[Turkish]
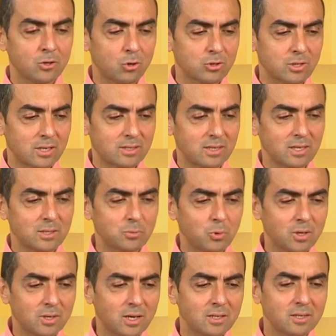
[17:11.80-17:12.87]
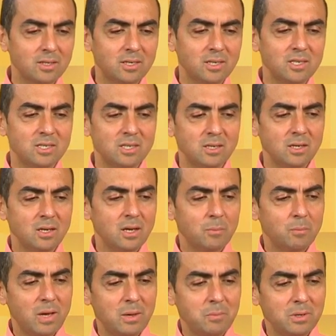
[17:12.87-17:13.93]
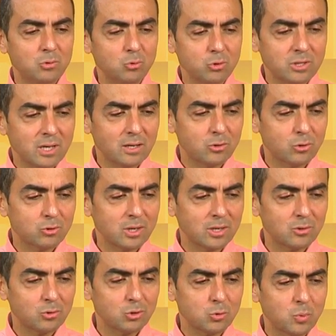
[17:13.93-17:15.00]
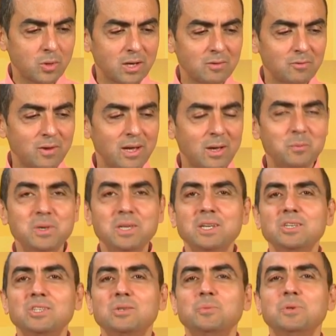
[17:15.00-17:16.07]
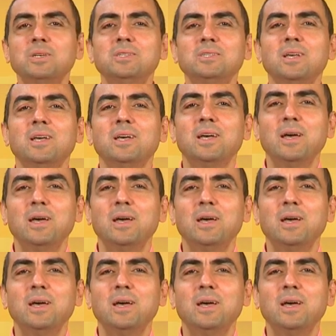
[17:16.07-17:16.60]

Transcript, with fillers: 98 puan aldı. İkinci Mehmet Uysal 99 puan ve birincimiz